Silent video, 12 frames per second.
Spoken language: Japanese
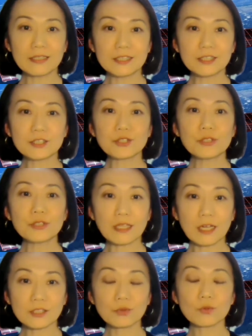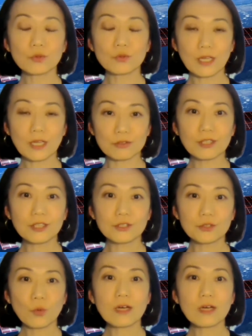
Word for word: 地球にダストを届ける小